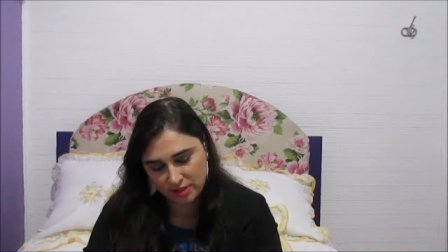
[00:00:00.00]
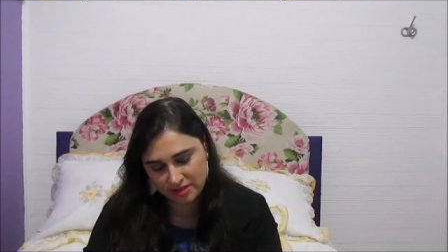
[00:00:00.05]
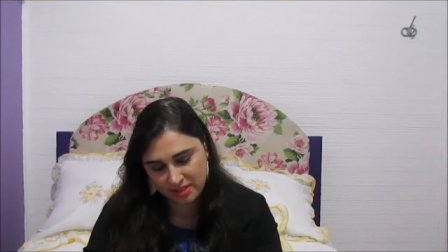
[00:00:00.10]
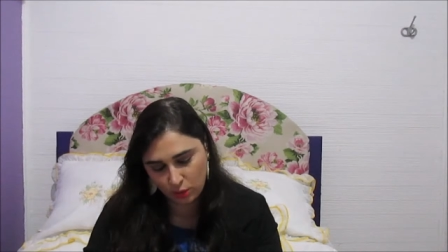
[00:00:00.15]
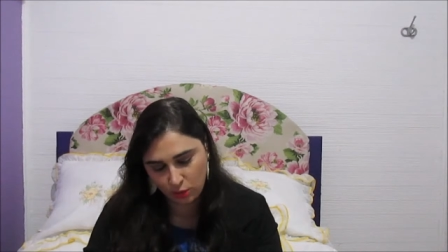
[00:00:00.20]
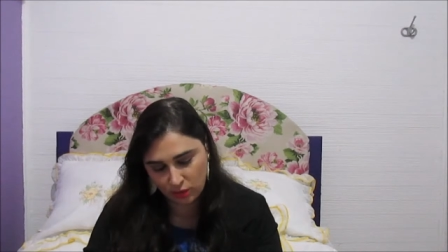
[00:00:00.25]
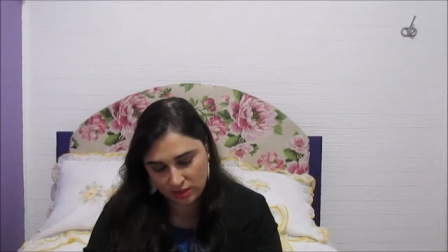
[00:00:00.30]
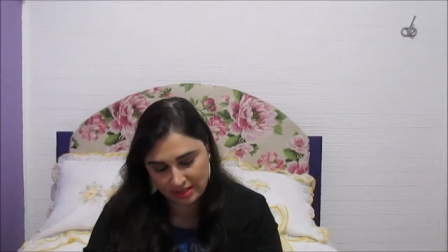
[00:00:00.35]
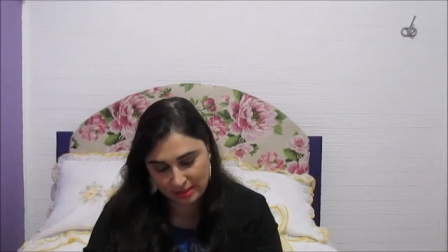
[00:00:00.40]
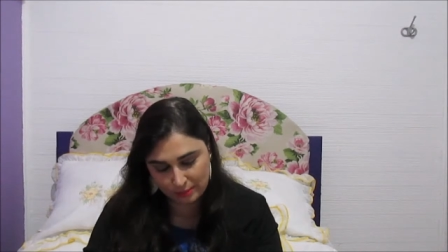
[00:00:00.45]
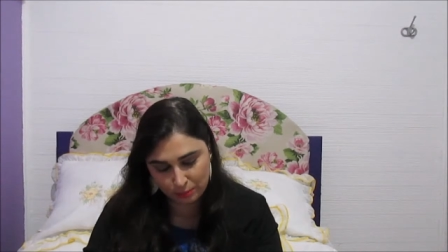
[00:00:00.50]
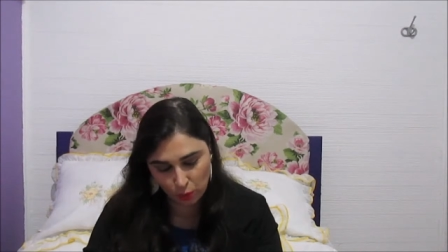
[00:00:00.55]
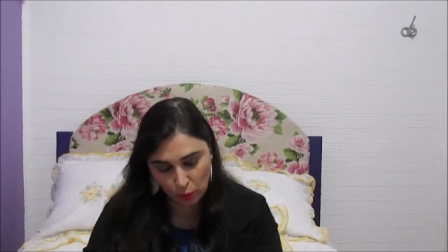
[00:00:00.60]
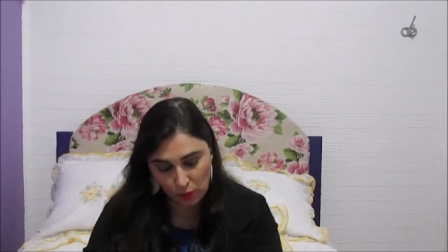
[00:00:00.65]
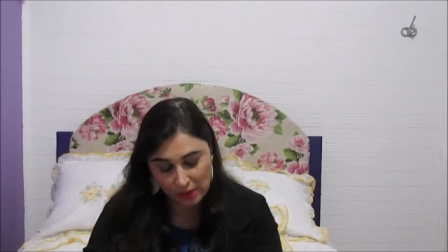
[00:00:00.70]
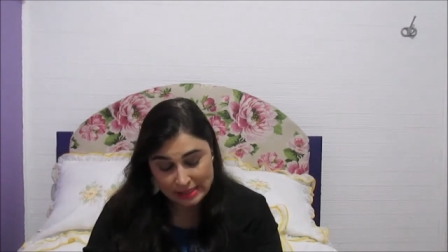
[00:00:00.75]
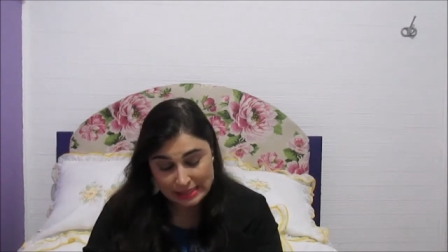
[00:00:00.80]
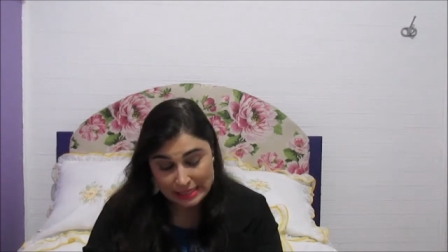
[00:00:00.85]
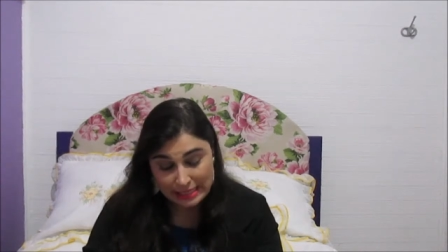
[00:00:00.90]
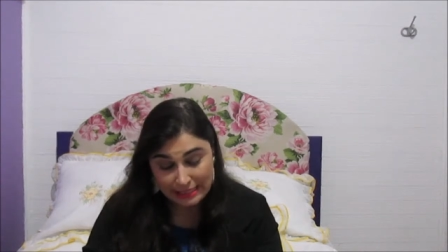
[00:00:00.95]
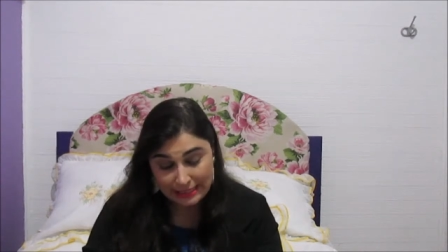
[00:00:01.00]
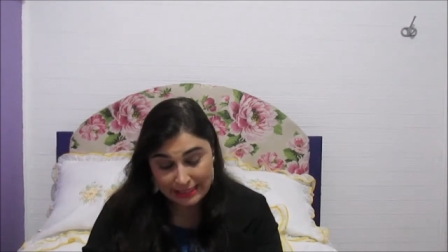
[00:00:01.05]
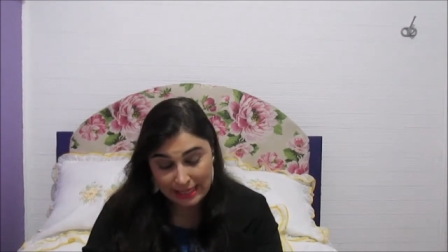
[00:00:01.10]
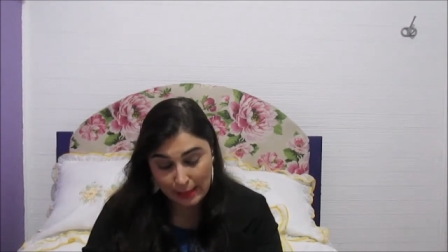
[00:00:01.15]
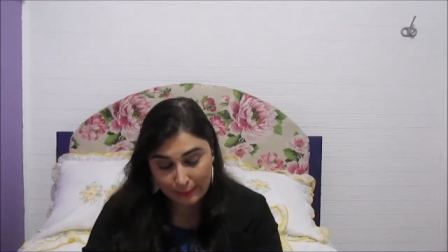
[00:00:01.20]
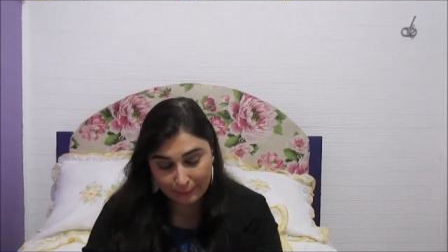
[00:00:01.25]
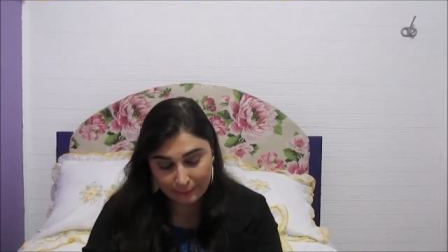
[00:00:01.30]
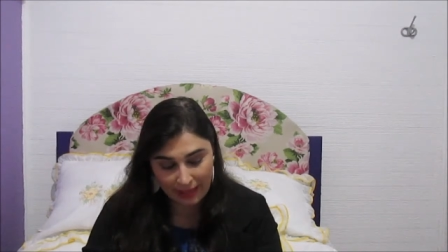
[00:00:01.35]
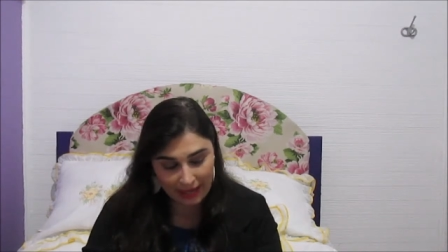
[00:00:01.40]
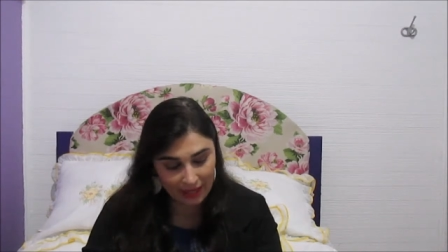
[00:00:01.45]
ser coisa boa. E
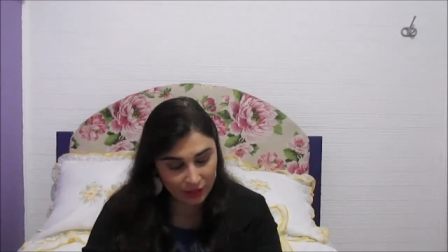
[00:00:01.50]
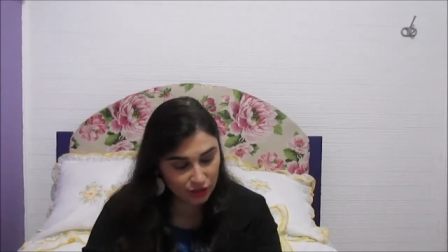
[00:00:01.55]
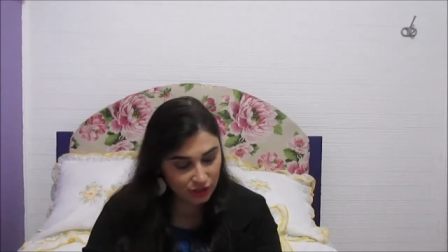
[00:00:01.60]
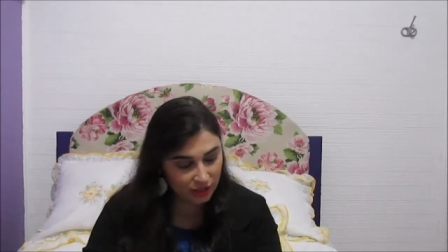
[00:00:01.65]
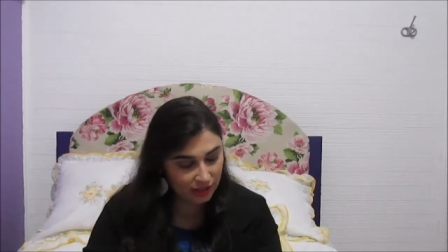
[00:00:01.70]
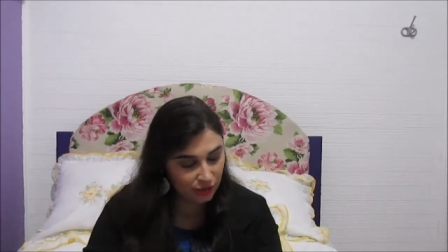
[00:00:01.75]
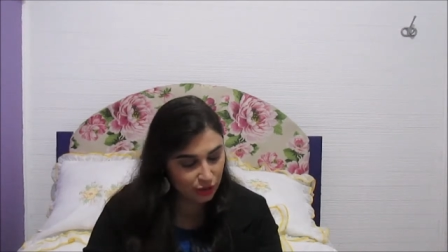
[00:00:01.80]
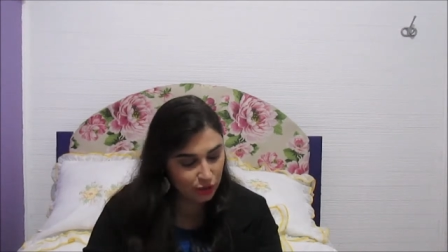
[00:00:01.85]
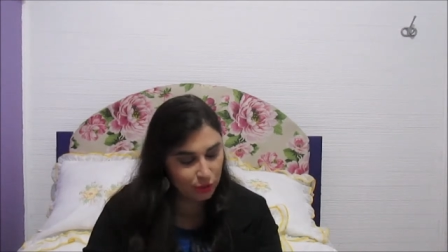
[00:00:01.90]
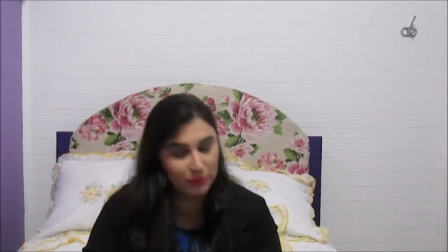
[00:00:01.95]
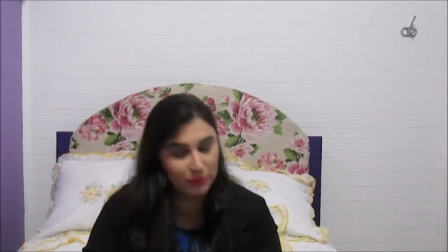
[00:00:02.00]
a máscara de